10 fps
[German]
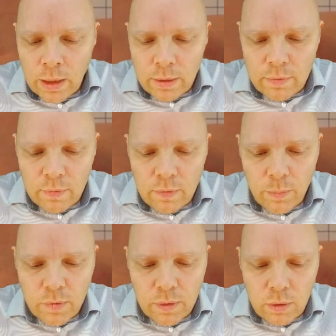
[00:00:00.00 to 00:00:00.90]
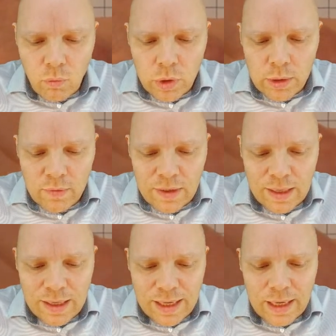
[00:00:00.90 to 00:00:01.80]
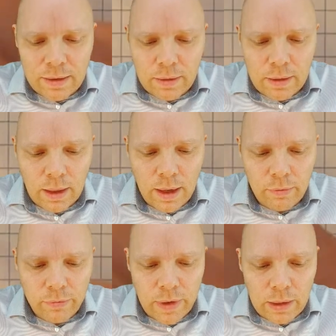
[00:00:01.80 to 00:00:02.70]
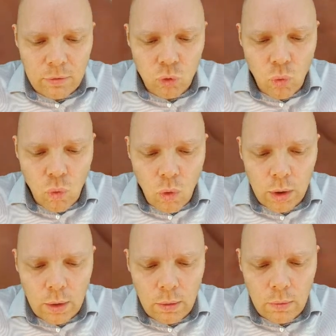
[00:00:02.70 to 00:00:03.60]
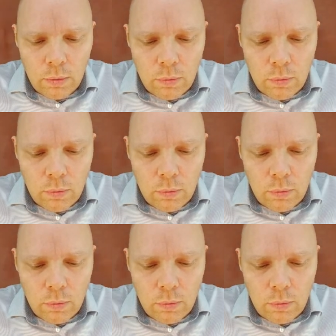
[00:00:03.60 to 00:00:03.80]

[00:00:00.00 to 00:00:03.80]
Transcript: Diese 70, die wurde zerlegt in drei Faktoren.